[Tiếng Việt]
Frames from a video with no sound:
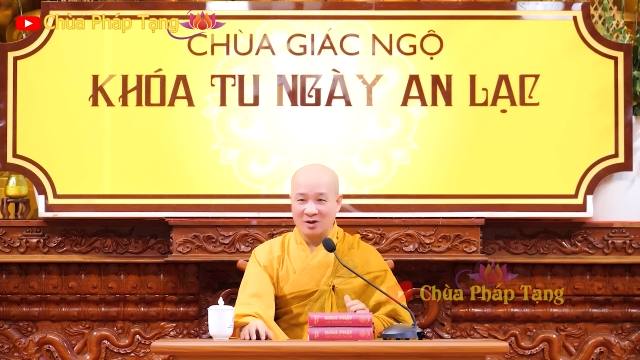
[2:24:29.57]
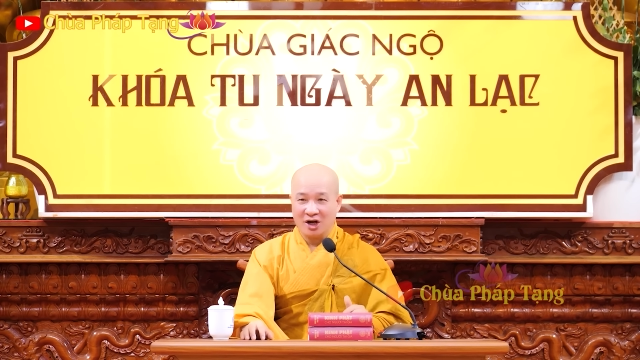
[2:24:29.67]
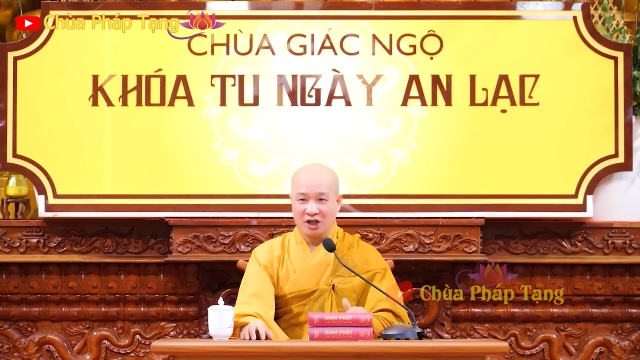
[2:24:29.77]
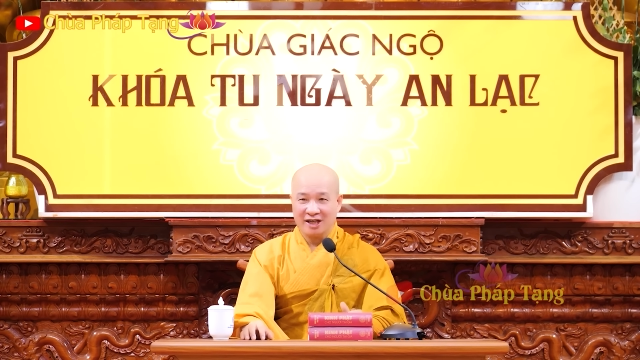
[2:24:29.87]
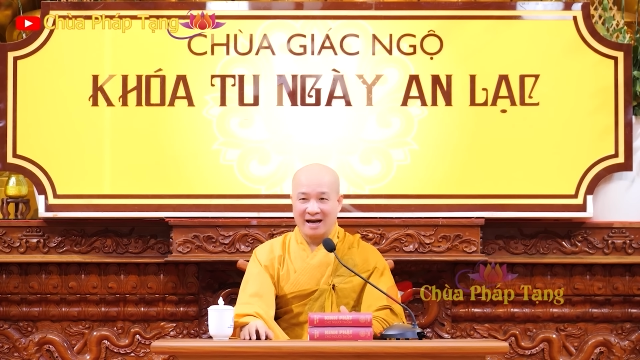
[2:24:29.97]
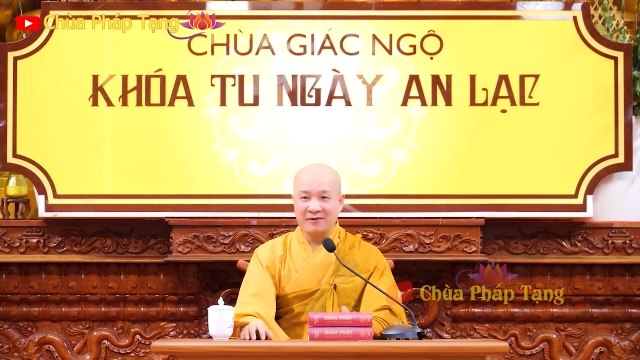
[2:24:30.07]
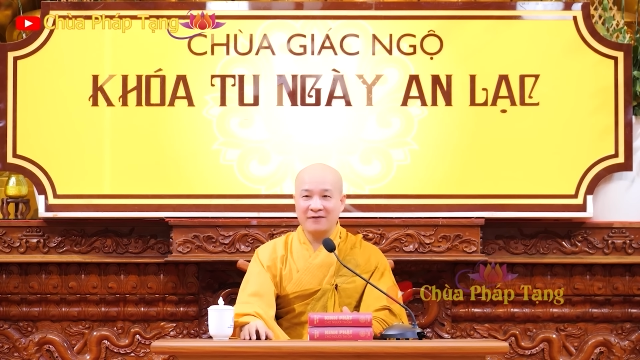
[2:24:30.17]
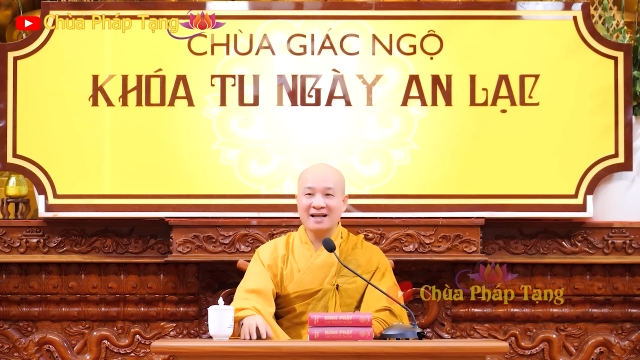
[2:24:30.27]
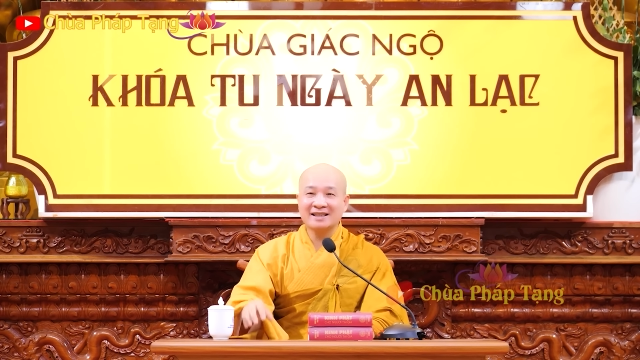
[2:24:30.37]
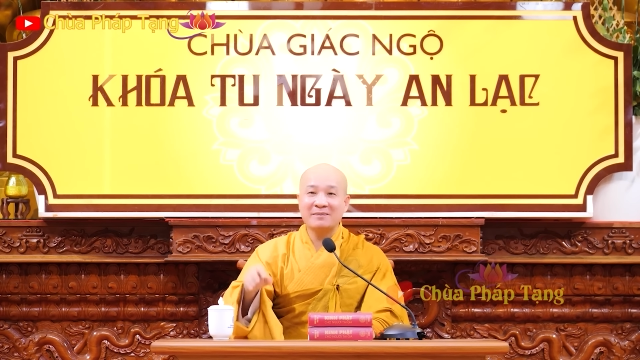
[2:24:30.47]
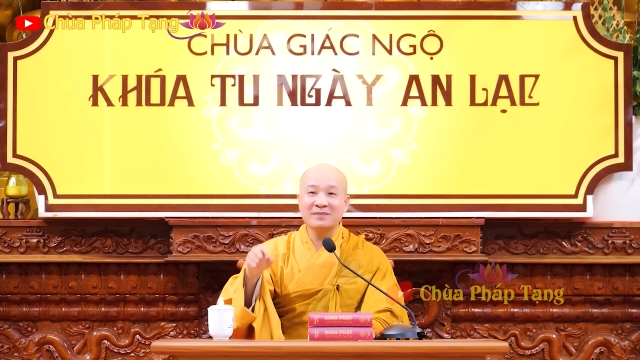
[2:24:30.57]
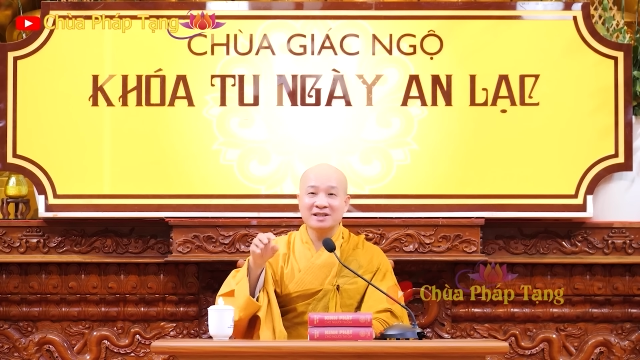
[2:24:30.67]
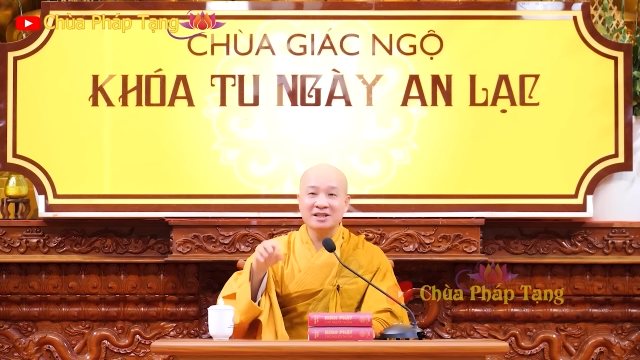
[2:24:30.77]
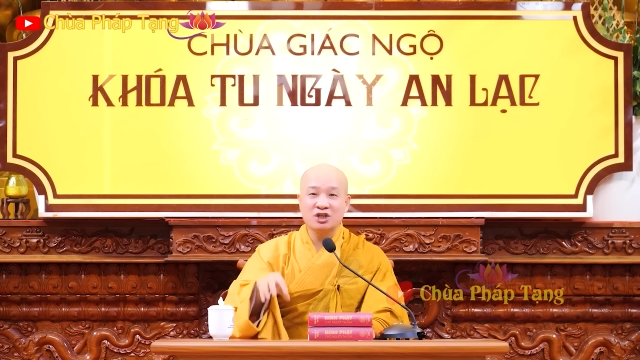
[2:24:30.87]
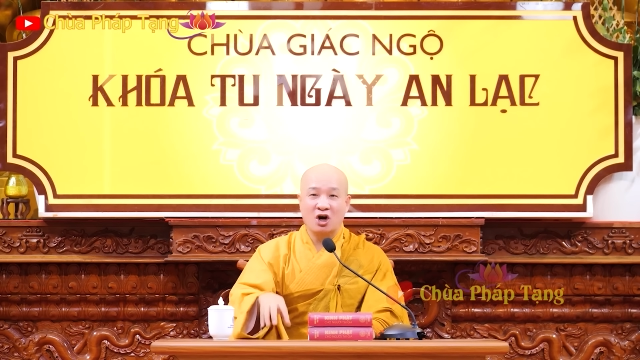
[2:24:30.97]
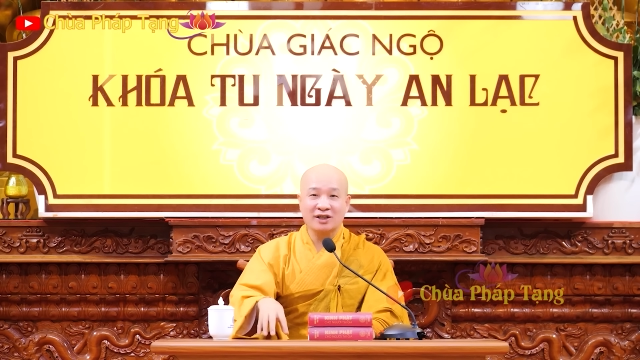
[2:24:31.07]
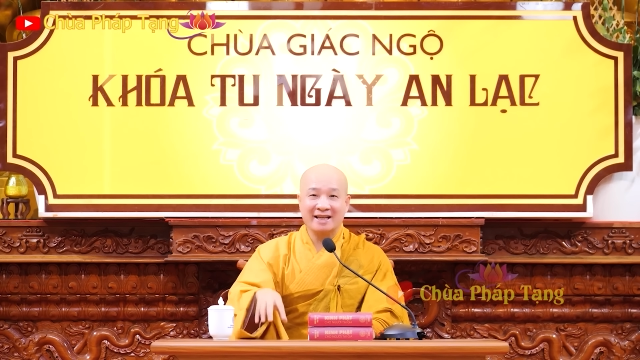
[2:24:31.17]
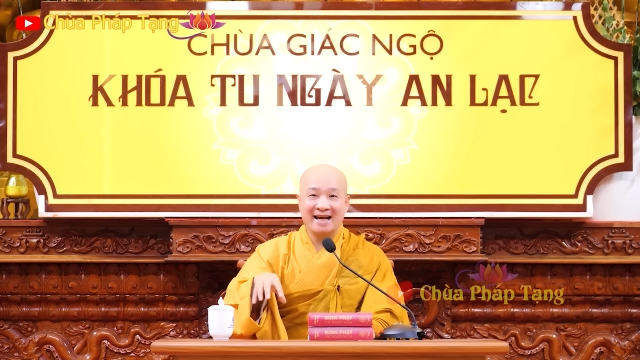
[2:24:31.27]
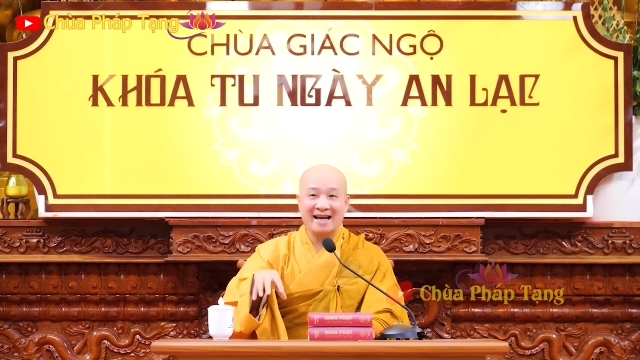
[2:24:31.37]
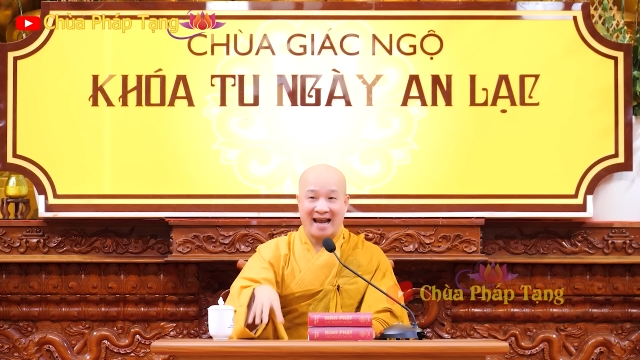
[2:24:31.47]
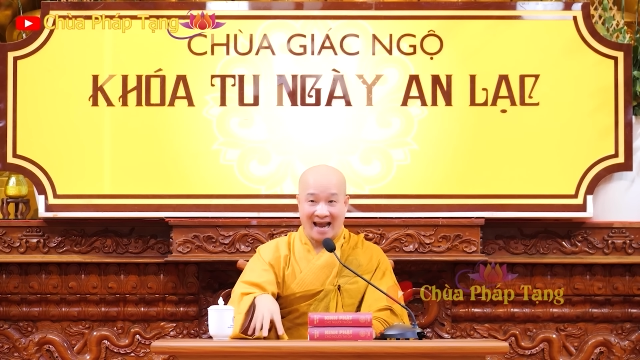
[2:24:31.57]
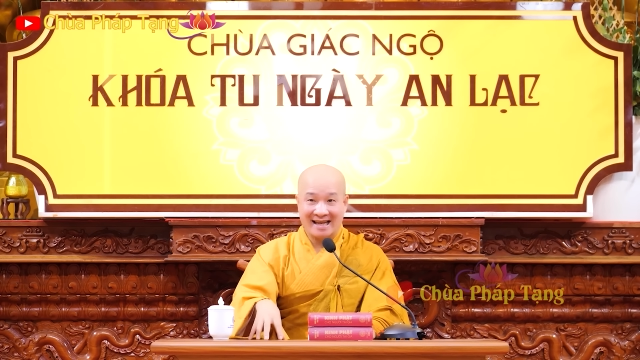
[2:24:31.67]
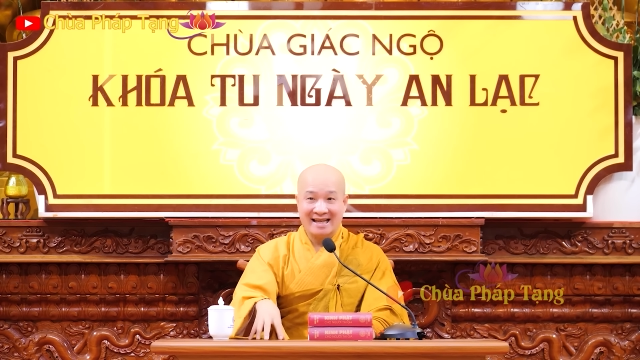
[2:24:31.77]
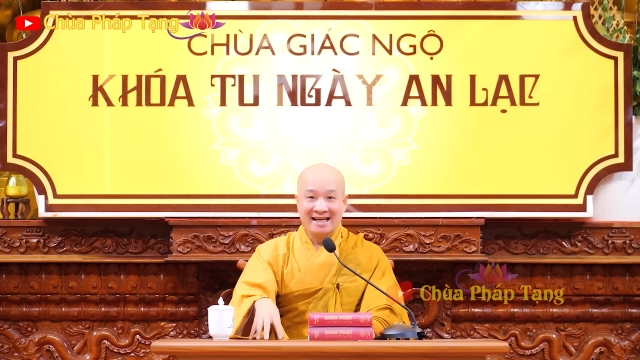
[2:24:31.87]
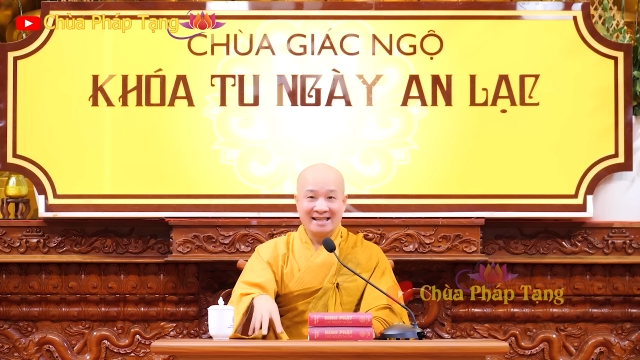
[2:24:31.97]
Còn người nào mà phát tâm giữ trọn vẹn ngày,